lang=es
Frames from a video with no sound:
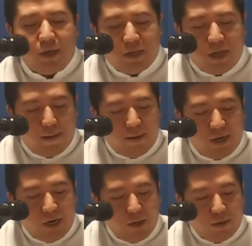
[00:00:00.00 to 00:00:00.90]
Y en el
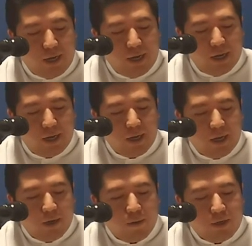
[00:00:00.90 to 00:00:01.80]
Evangelio que
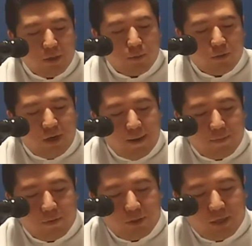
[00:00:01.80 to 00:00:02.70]
hoy
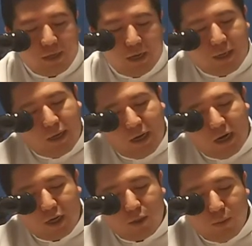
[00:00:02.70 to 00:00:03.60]
escuchamos, en
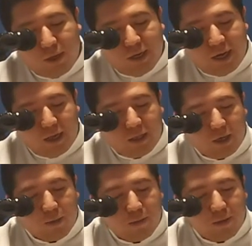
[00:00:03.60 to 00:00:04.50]
la liturgia
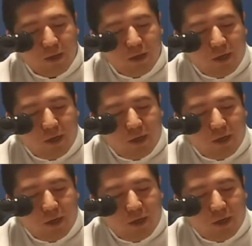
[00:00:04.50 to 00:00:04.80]
de hoy,